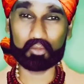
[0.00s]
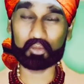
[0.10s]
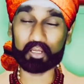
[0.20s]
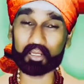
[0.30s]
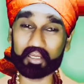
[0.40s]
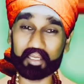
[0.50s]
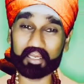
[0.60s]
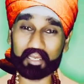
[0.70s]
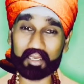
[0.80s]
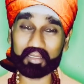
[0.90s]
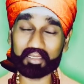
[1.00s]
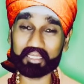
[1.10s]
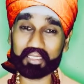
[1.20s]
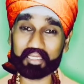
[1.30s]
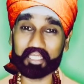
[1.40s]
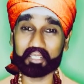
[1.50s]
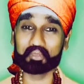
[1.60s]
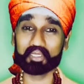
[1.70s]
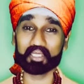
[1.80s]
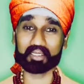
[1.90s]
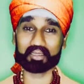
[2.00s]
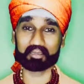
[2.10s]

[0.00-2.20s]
உங்களுக்கு இல்லாத சக்தியா முருகா